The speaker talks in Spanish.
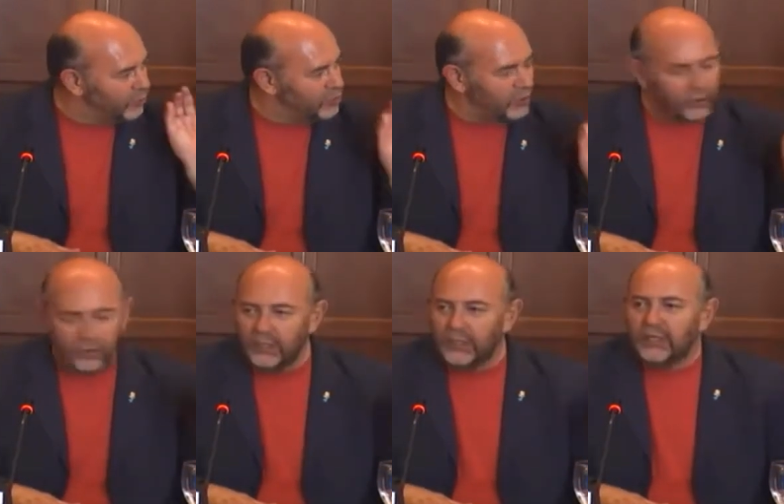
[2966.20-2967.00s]

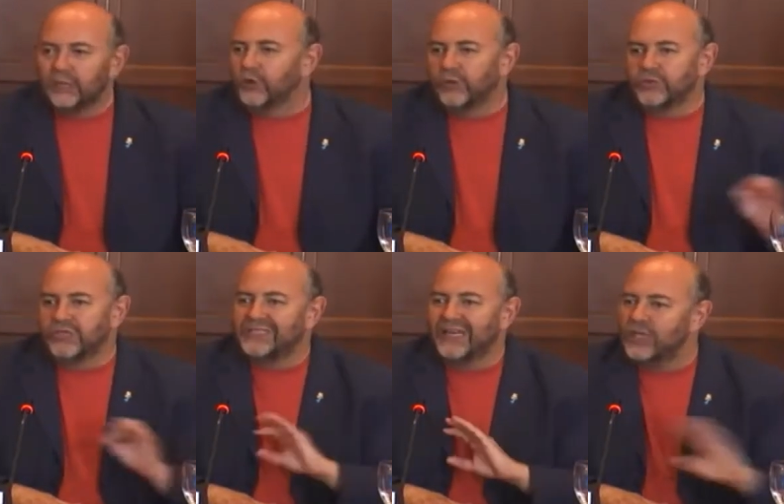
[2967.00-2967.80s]
busco, bueno, pues
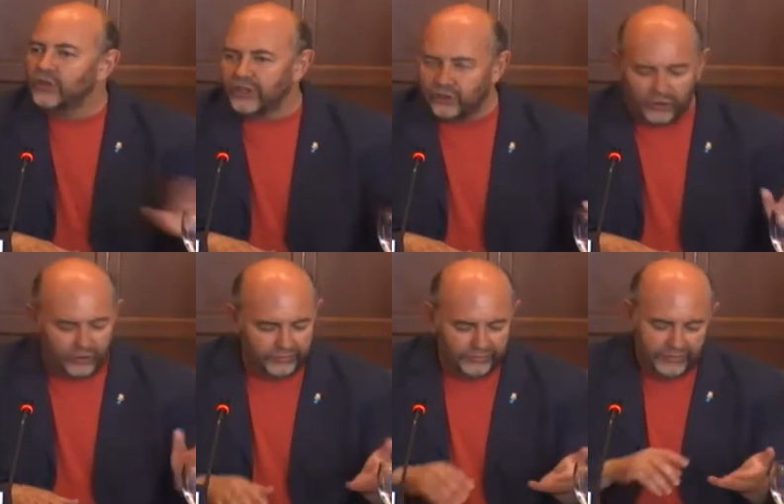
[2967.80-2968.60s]
les he leído de
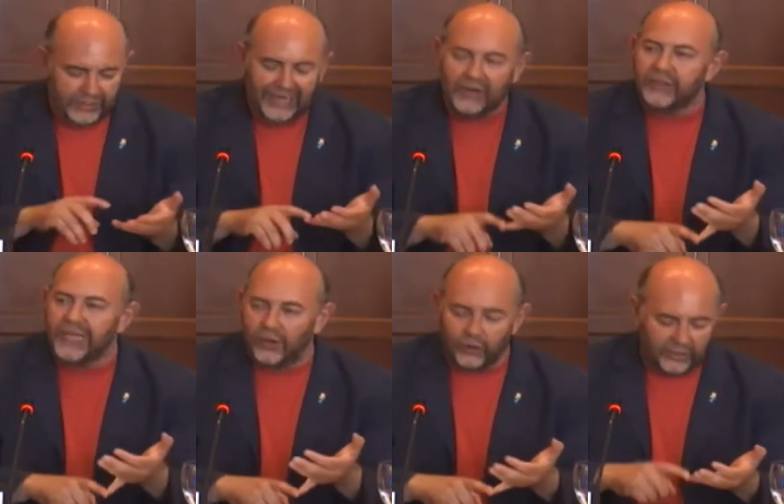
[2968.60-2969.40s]
todo.
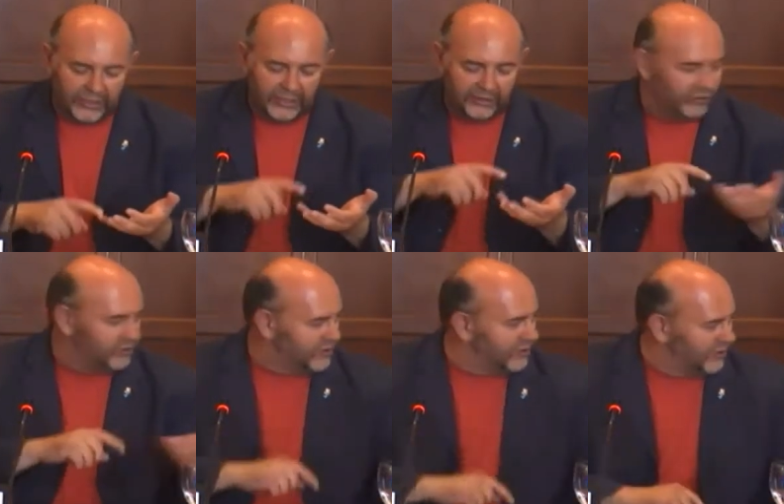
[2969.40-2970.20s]
García Lorca,
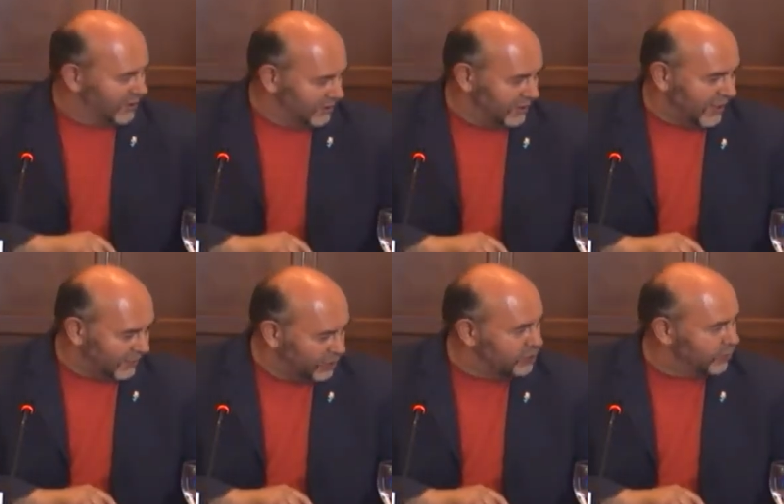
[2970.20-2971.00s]
que
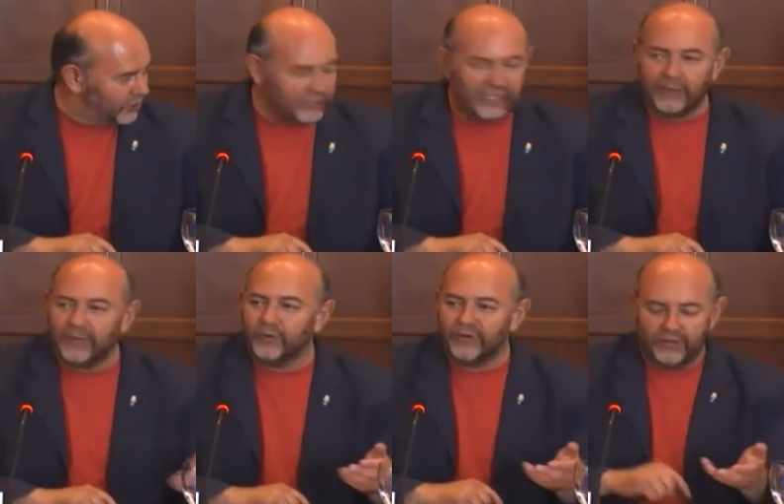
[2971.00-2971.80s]
habla de los puertos de
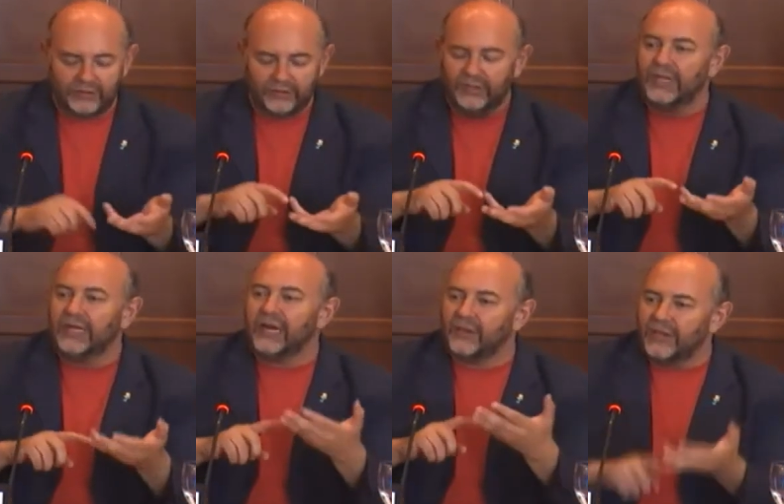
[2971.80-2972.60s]
Cabra, por cierto.
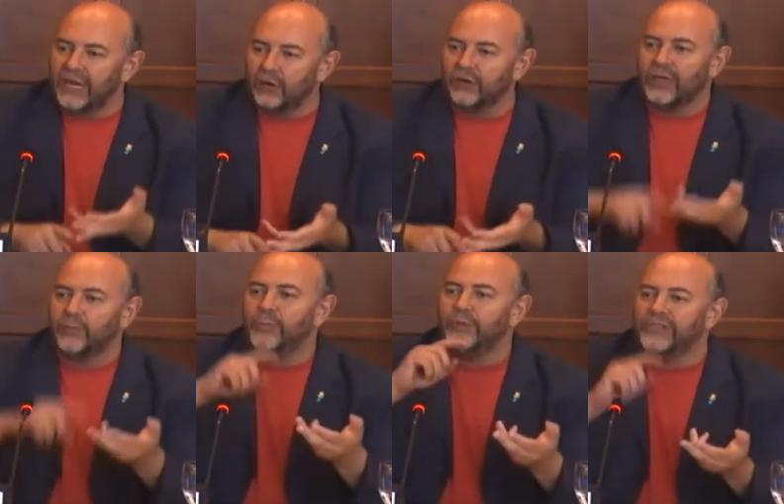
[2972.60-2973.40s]
García Lorca,
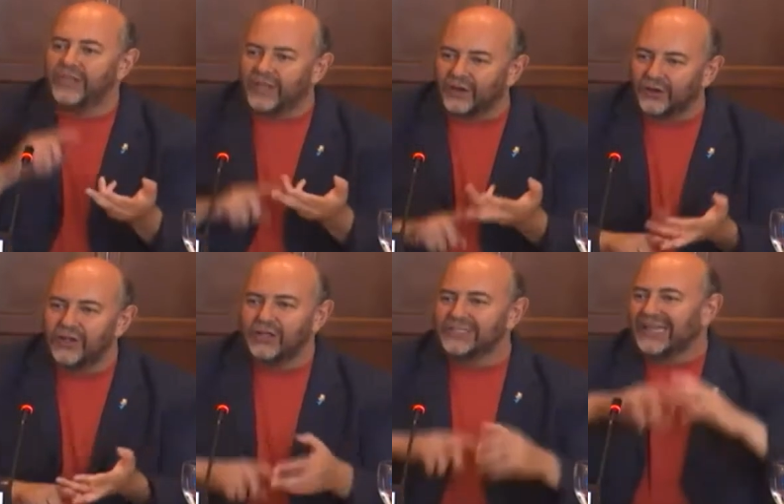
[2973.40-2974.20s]
Pepe Hierro,
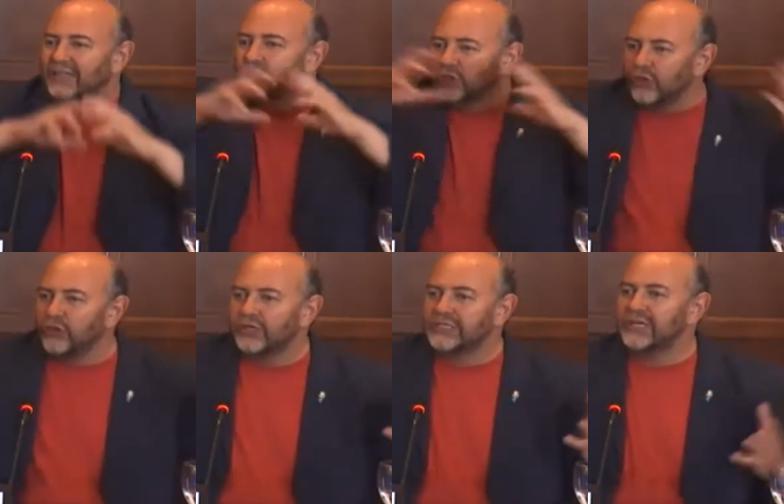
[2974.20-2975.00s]
o sea,
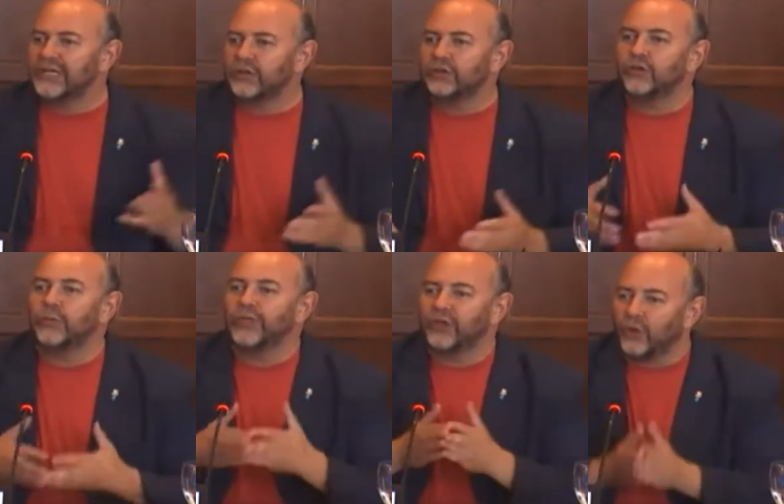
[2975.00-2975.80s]
todo, les he leído
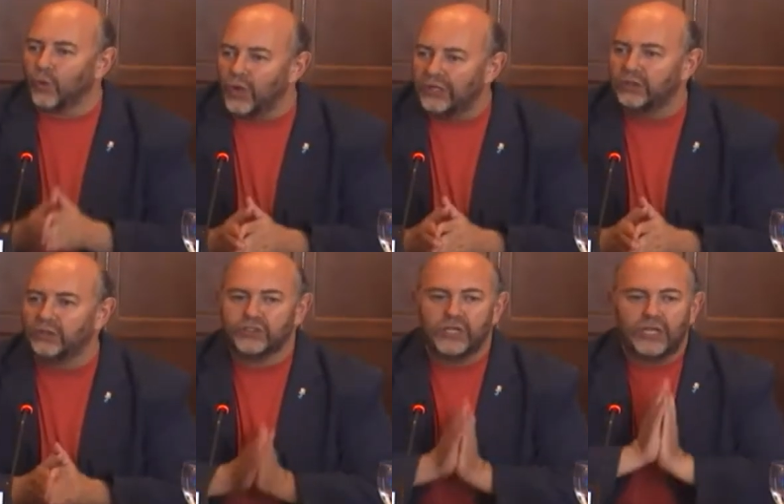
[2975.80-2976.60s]
todo,
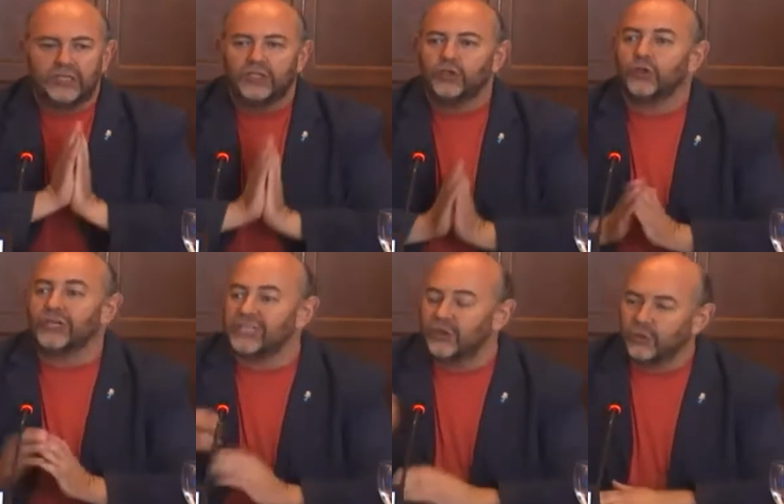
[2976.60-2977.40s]
microcuentos, de todo,
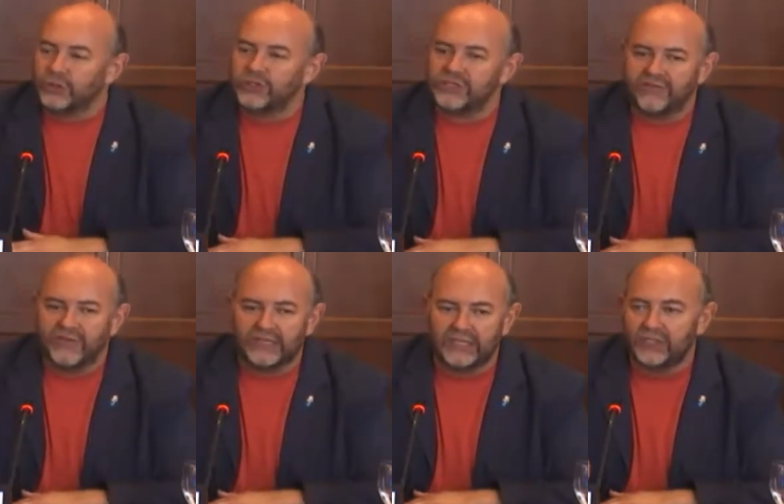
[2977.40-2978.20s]
les leo cuentos
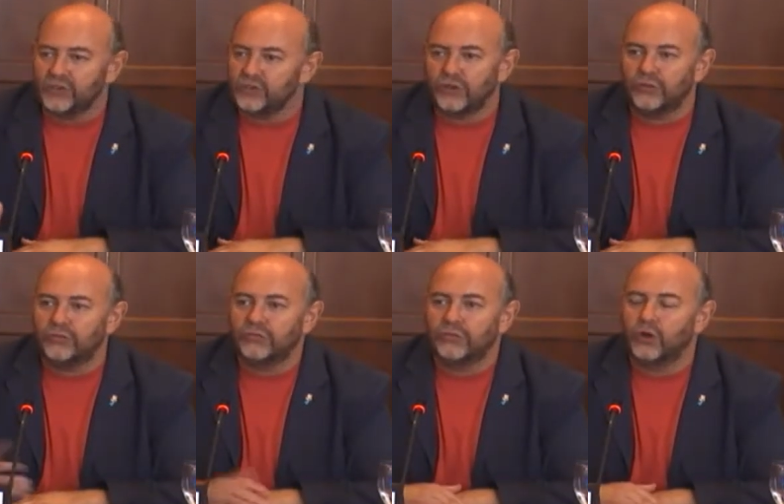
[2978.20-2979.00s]
infantiles, yo soy
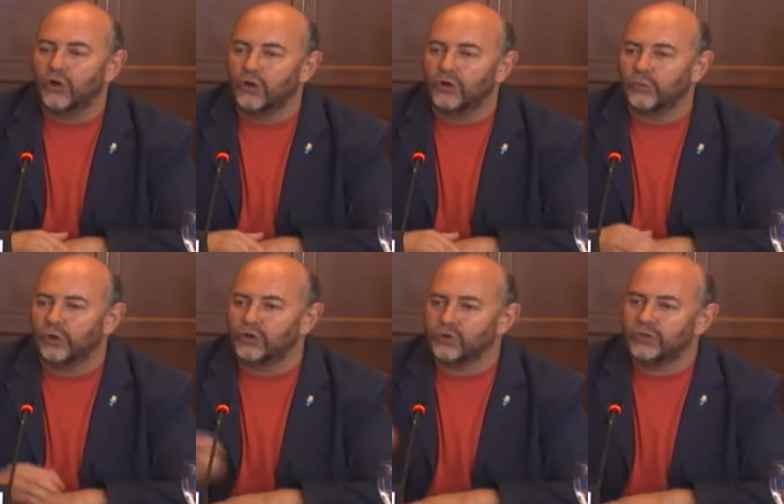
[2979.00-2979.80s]
un loco
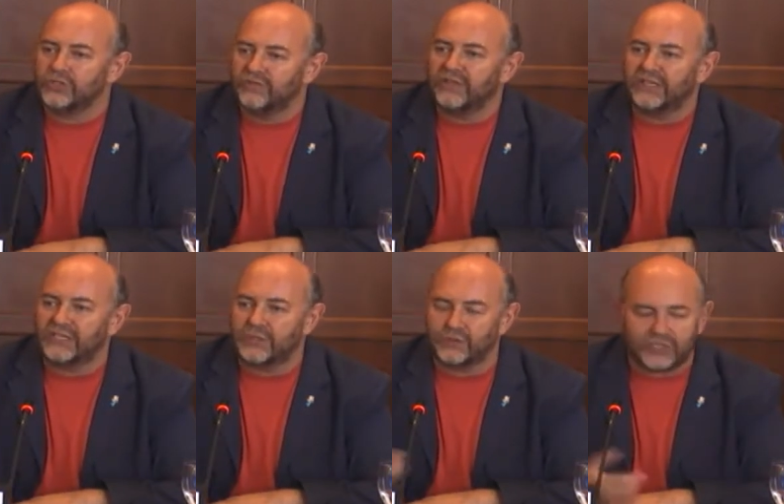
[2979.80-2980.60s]
por los cuentos
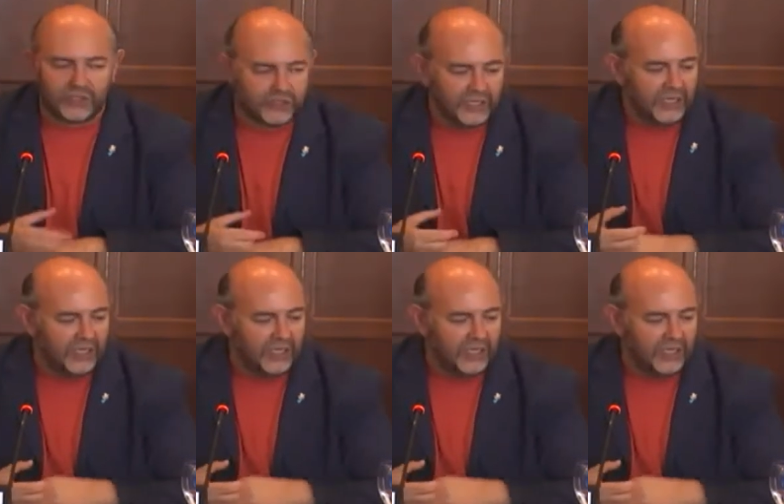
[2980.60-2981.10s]
infantiles ilustrados.